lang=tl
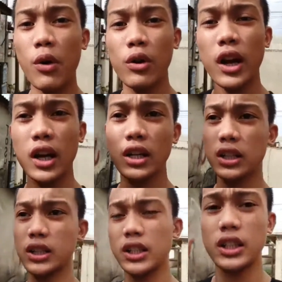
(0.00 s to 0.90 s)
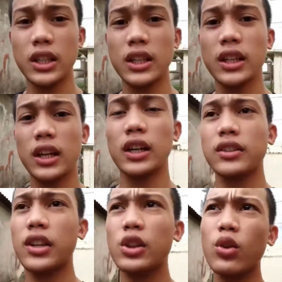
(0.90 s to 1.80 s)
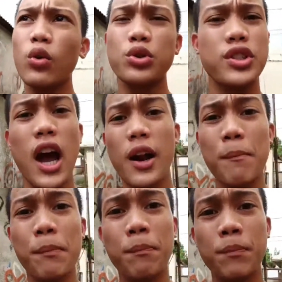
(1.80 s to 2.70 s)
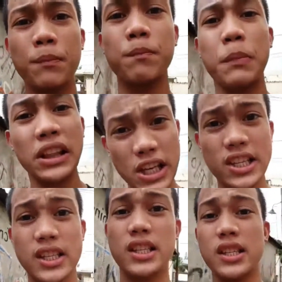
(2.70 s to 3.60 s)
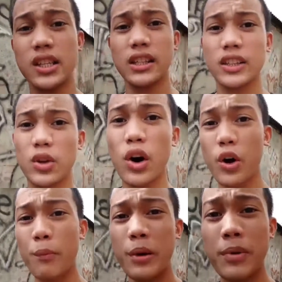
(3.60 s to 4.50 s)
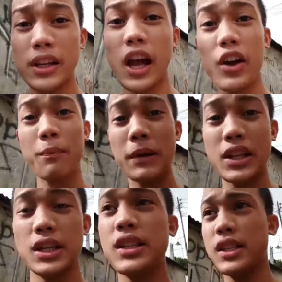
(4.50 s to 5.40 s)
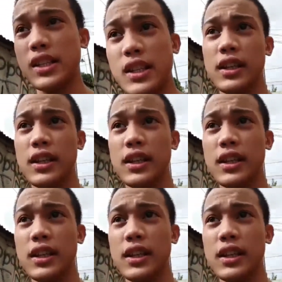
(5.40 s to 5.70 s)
ako ng tatlong kutsarang patis. So ngayon, bibili tayo ng patis.